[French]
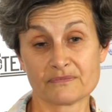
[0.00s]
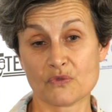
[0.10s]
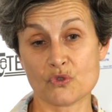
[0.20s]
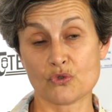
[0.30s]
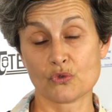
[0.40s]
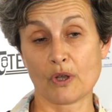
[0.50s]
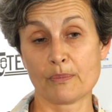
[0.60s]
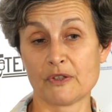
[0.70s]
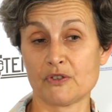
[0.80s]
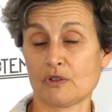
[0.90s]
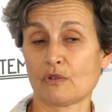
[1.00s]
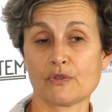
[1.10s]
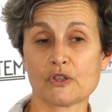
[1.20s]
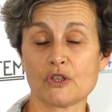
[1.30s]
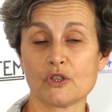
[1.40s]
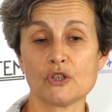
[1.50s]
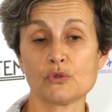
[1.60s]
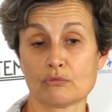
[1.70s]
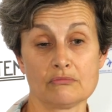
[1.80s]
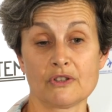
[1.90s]
je ne saurais pas dire. En fait, les,
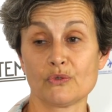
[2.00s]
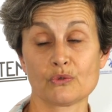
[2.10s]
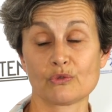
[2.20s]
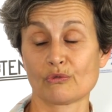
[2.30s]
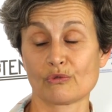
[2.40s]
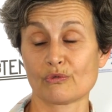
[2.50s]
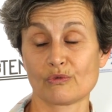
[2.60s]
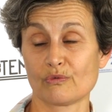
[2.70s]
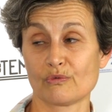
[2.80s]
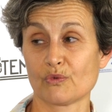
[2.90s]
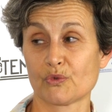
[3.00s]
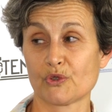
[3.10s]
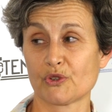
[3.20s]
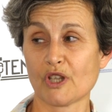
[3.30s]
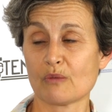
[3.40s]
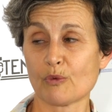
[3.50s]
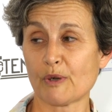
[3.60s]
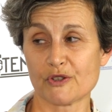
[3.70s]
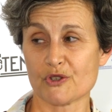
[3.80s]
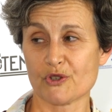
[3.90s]
deux. Les deux sont. C'est également
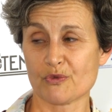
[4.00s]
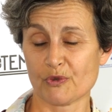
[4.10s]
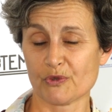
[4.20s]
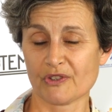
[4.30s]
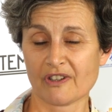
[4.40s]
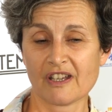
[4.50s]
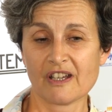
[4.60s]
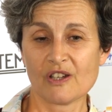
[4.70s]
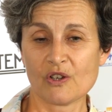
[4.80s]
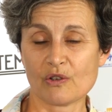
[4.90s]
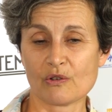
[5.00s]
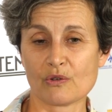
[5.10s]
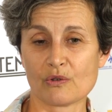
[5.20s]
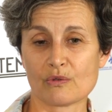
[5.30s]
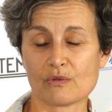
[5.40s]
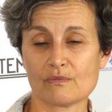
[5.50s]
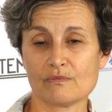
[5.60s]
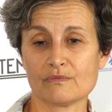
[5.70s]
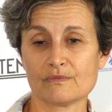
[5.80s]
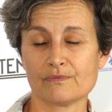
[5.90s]
partagé, je pense.
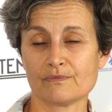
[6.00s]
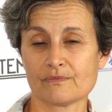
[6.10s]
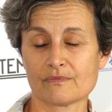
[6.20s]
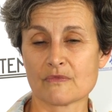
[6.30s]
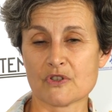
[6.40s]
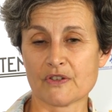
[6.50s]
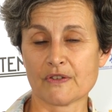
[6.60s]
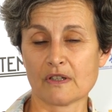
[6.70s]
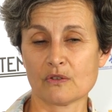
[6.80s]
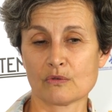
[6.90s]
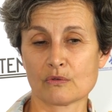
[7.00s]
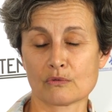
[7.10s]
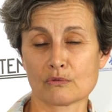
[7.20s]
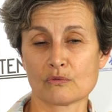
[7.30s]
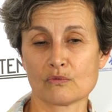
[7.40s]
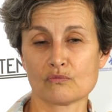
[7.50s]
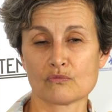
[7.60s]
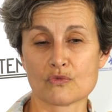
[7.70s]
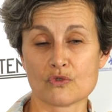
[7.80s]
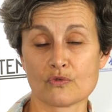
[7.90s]
Euh, J'essaye de.
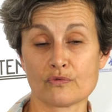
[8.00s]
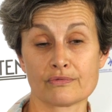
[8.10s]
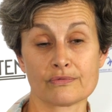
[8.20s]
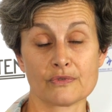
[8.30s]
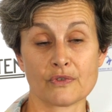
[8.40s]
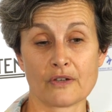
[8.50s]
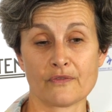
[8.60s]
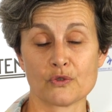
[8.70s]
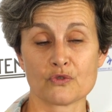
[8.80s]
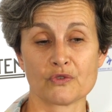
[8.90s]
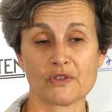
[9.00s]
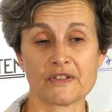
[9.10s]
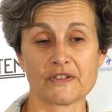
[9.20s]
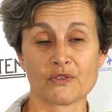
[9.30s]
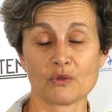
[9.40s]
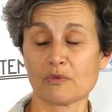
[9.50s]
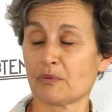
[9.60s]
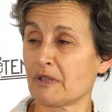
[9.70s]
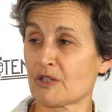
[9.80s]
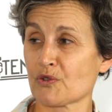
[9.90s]
il aurait fallu que je vous donne des exemples,
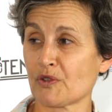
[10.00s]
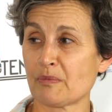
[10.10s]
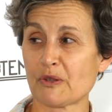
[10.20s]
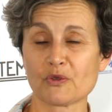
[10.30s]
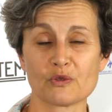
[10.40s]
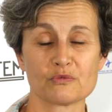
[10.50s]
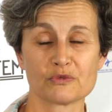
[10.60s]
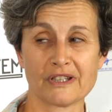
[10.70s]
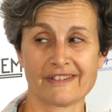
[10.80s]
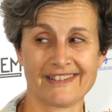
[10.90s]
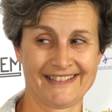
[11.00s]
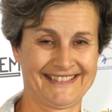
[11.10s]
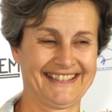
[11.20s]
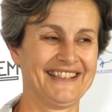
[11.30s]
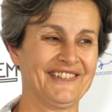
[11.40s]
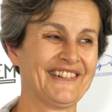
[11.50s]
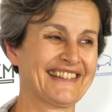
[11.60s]
mais là, je n'en ai pas sur le bout de